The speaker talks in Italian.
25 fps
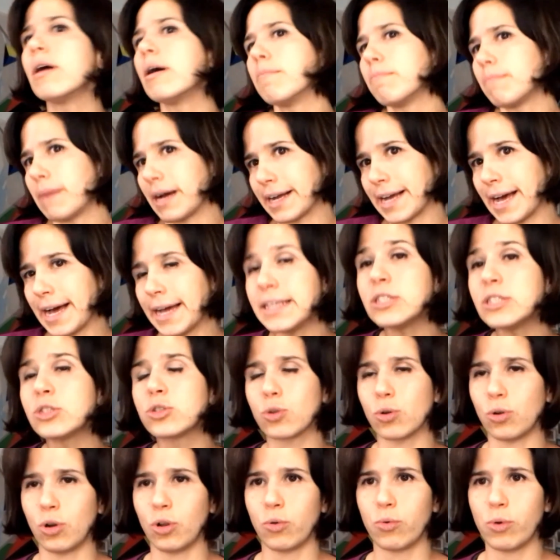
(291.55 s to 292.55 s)
magari
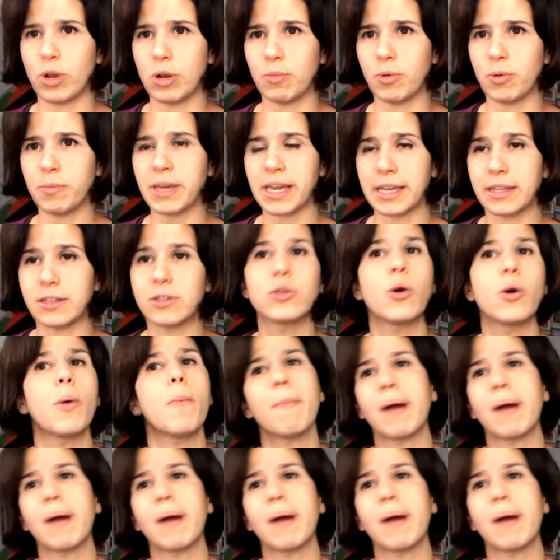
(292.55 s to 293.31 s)
solo in quel momento,